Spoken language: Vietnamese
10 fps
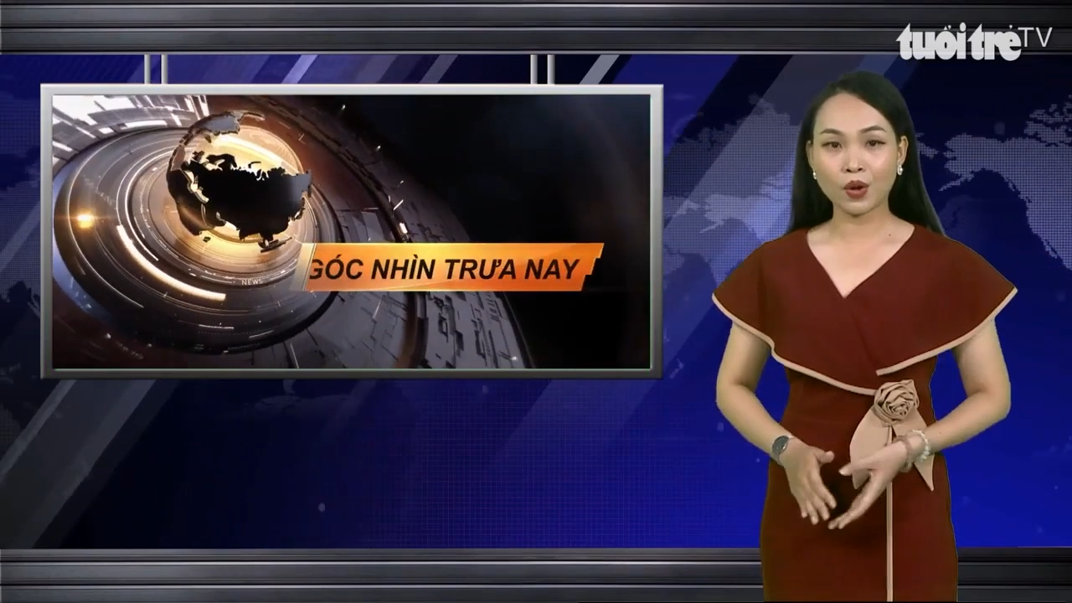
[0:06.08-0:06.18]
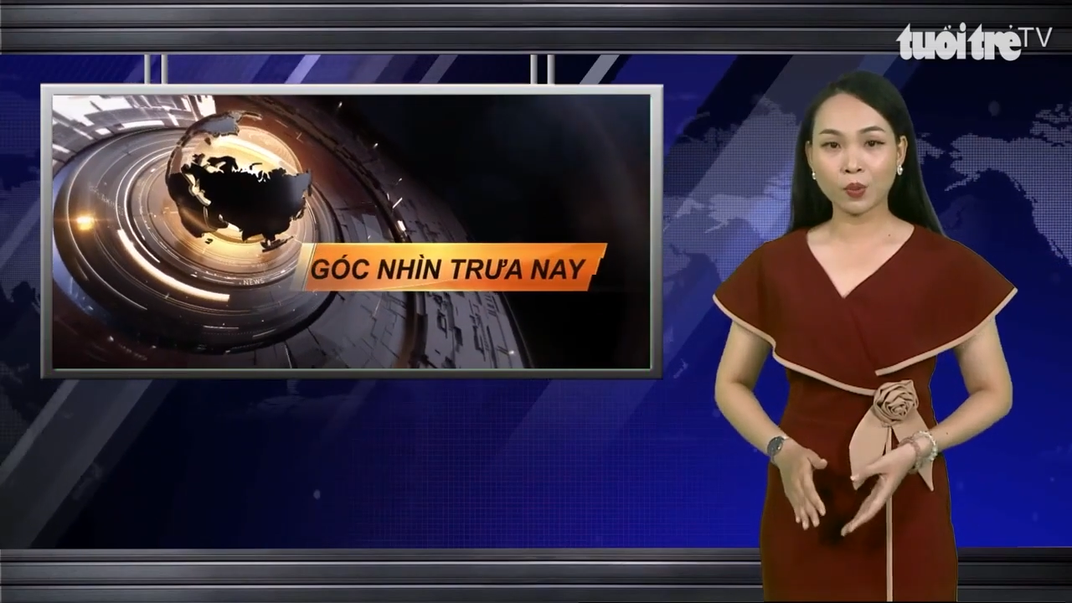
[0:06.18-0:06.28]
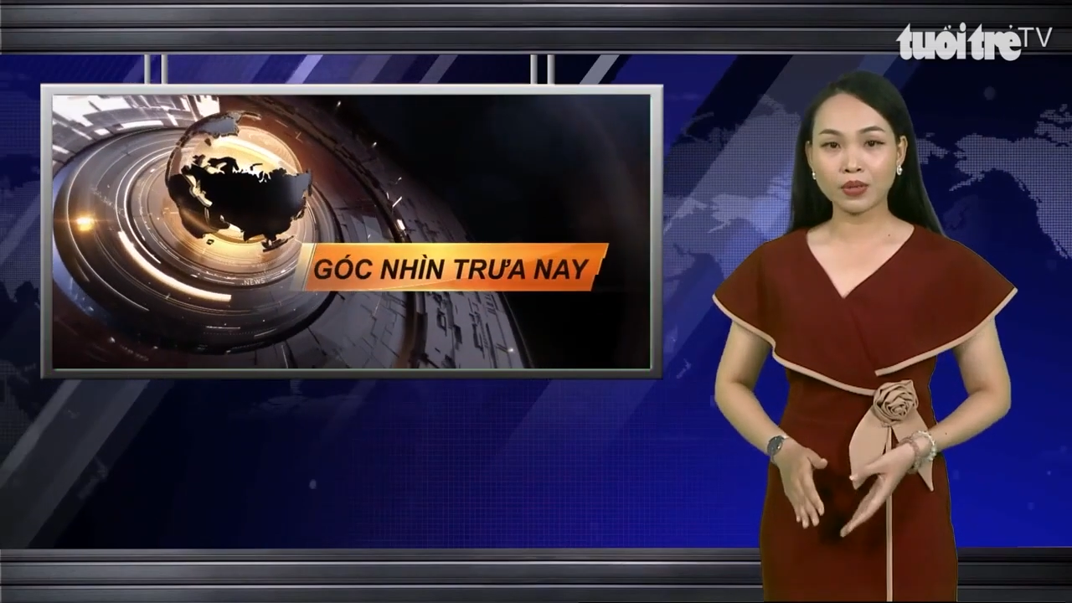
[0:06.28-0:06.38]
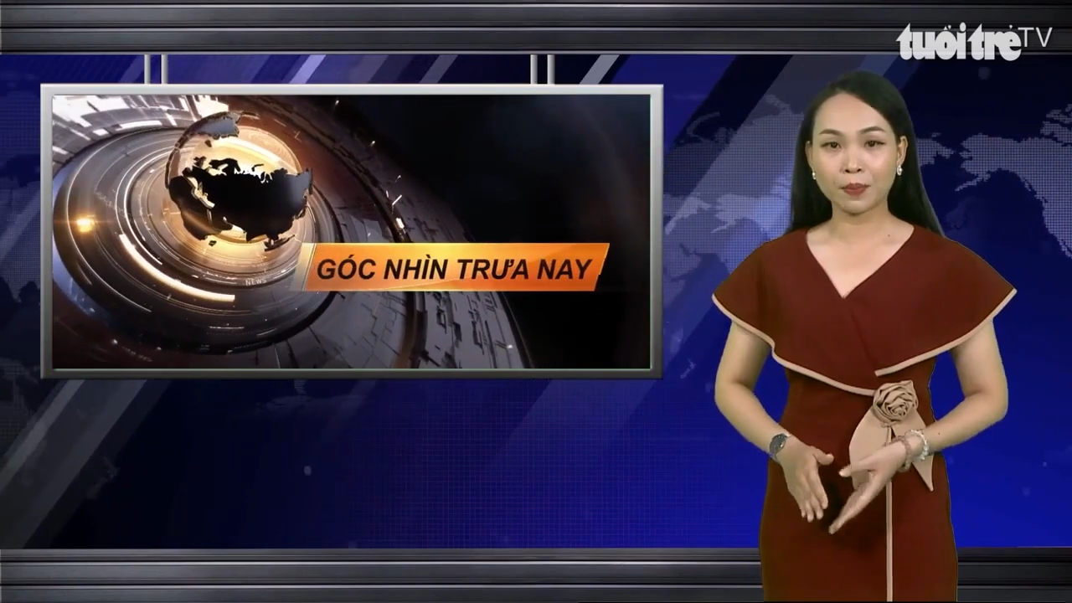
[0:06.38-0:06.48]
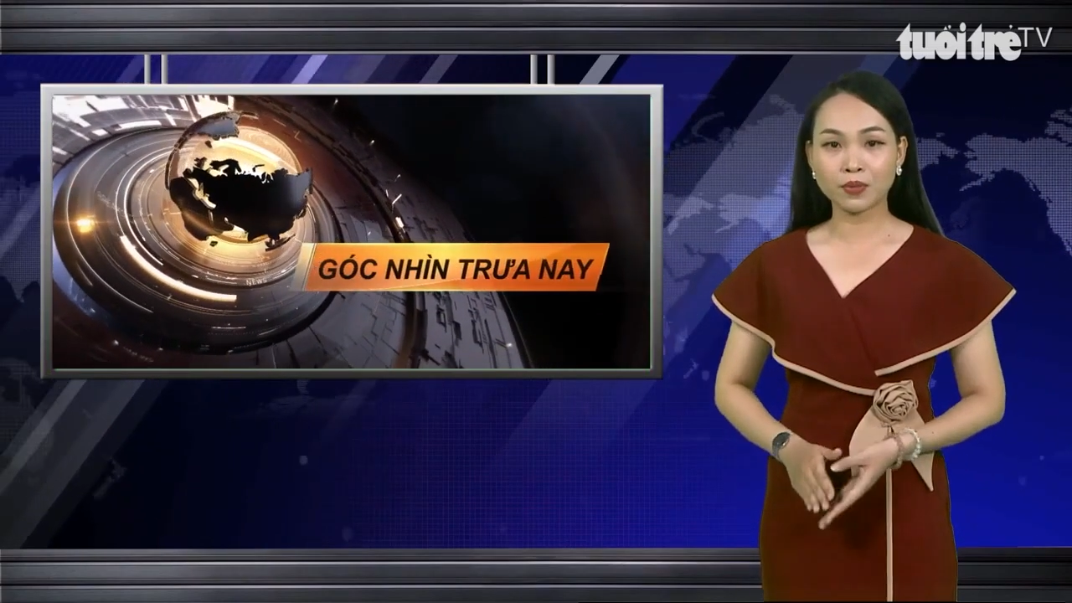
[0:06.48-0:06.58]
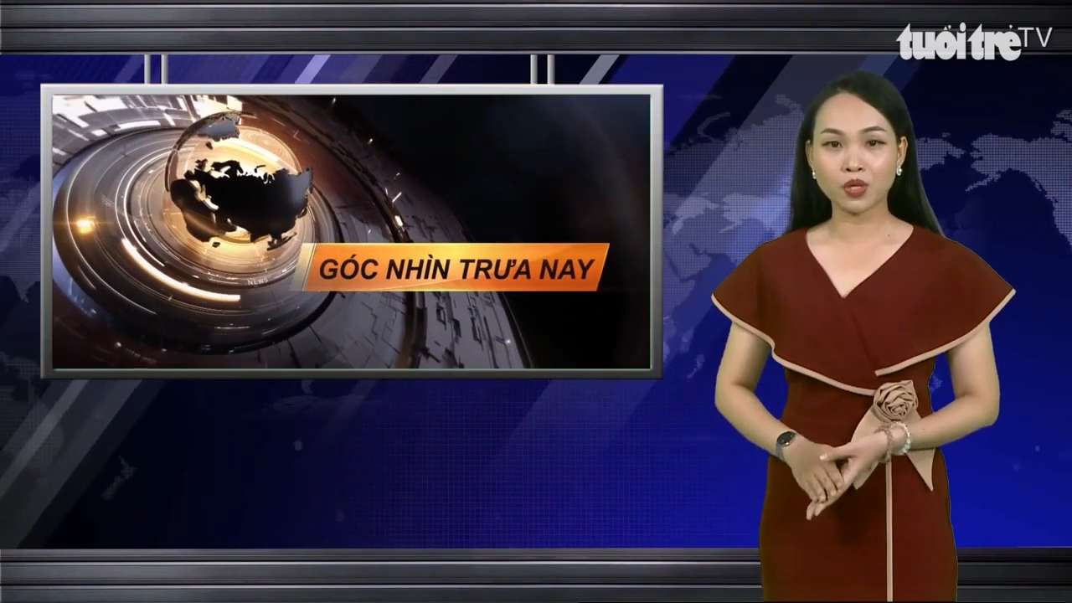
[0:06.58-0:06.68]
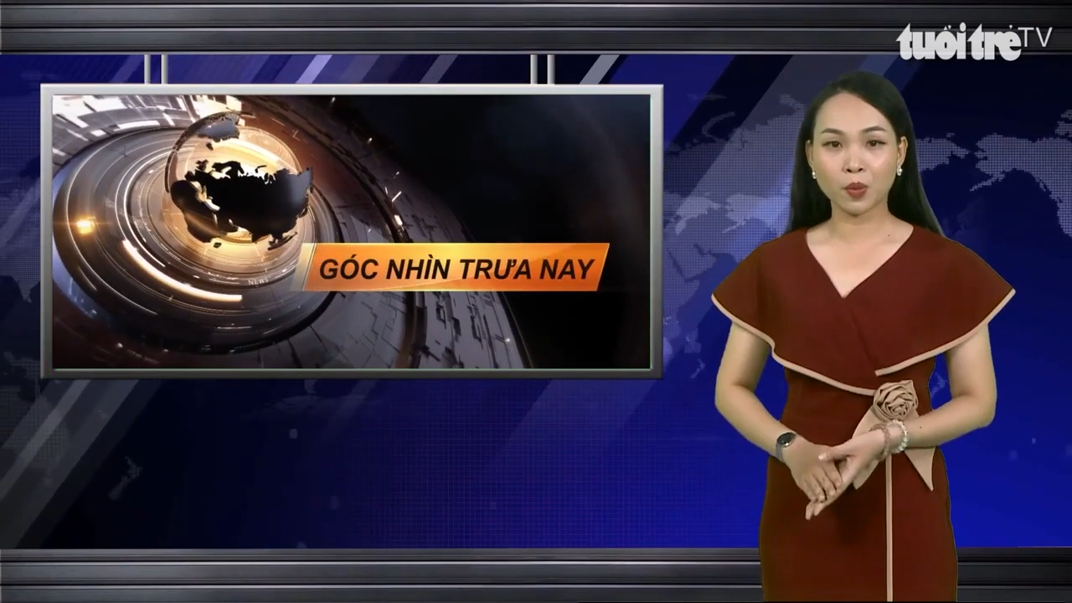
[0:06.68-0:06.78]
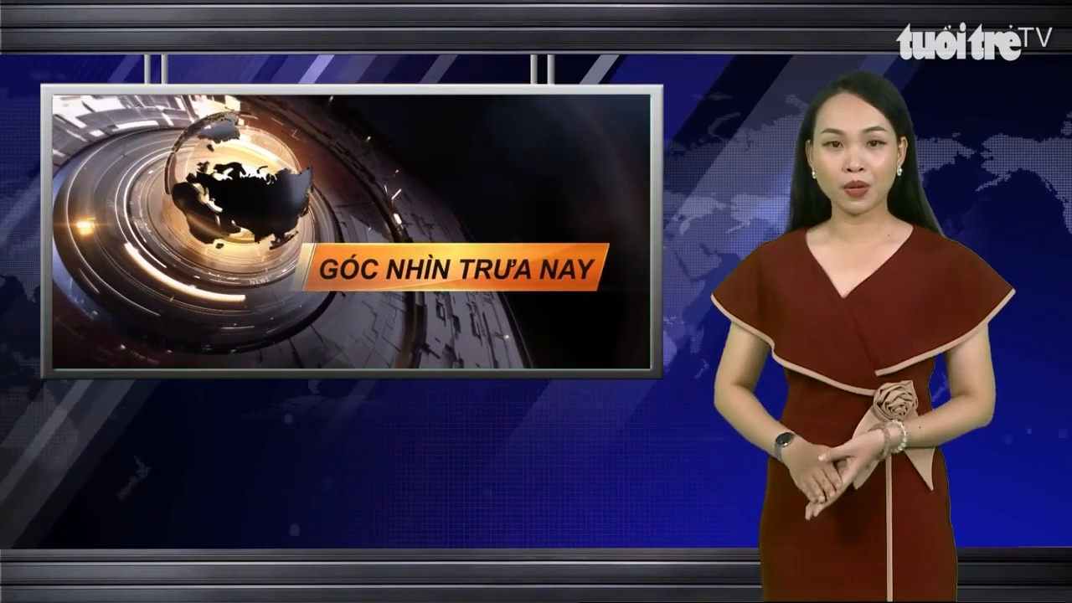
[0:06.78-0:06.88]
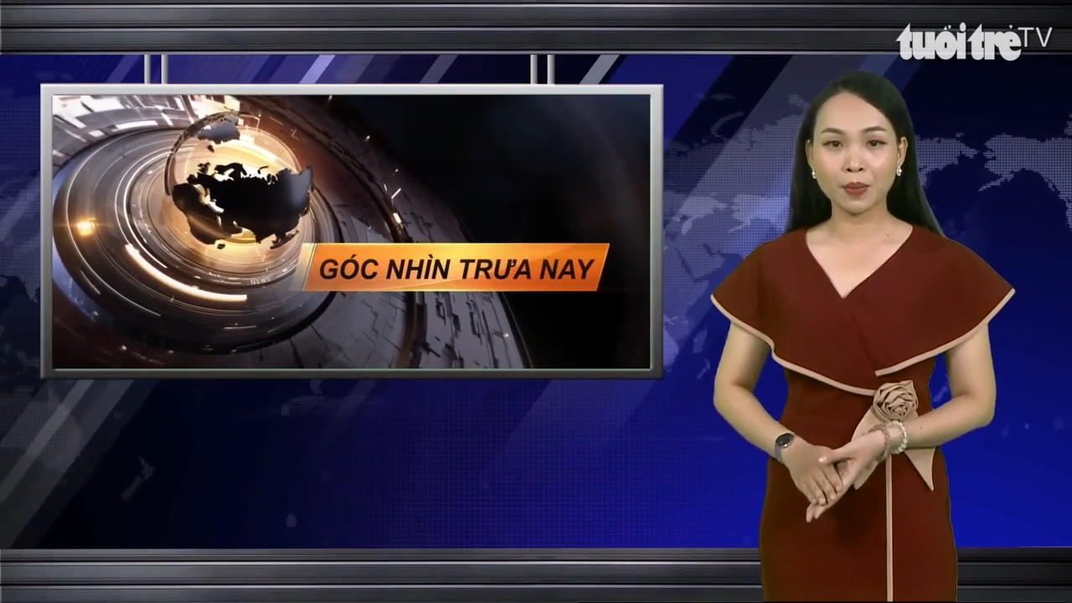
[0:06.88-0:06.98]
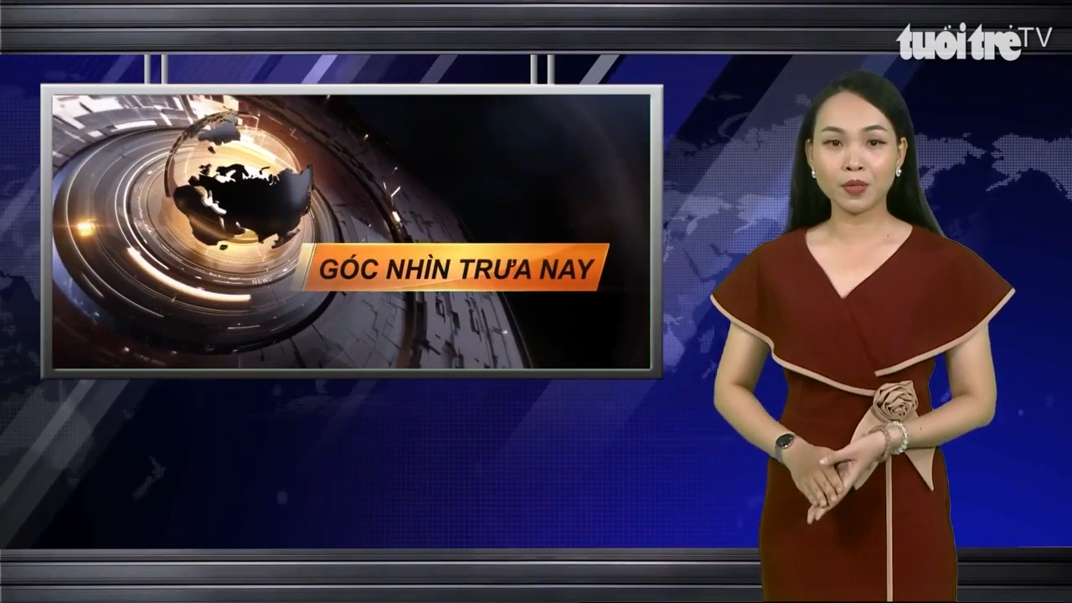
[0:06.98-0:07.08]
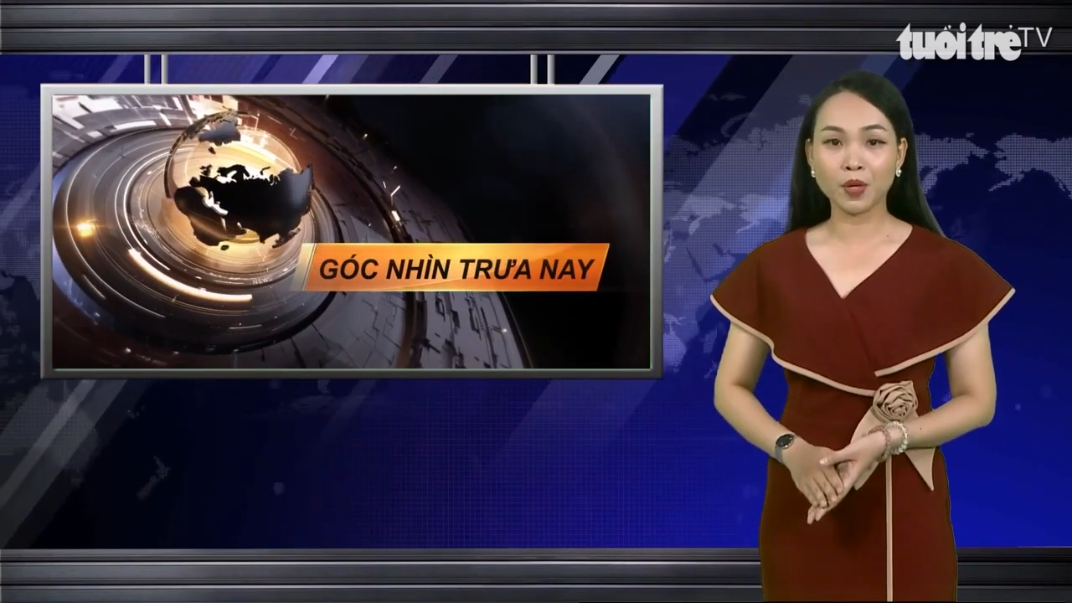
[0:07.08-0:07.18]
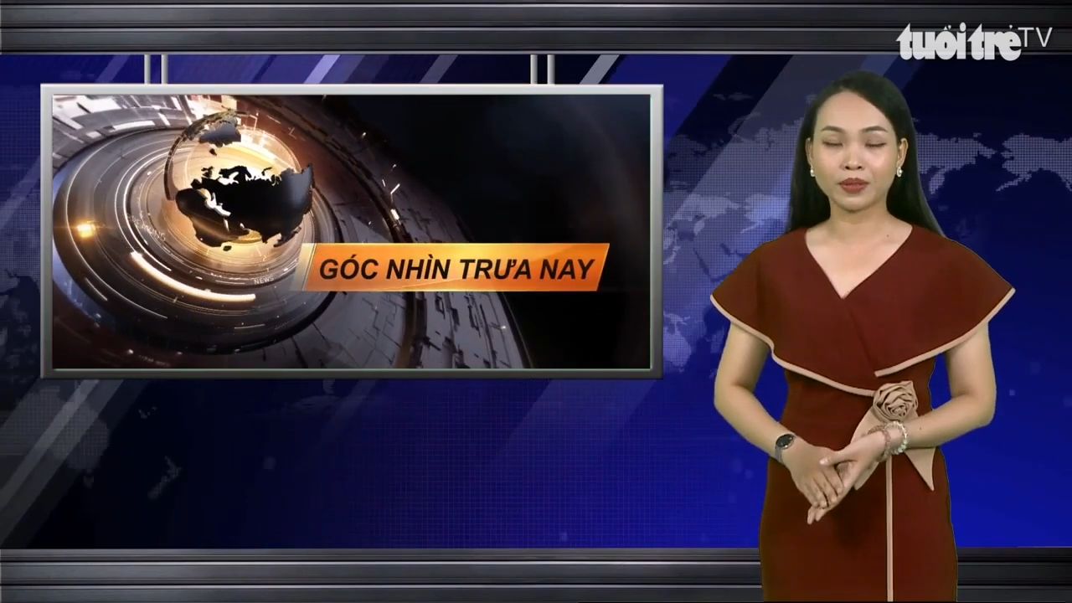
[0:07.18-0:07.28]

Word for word: đột nhập trộm cắp nhiều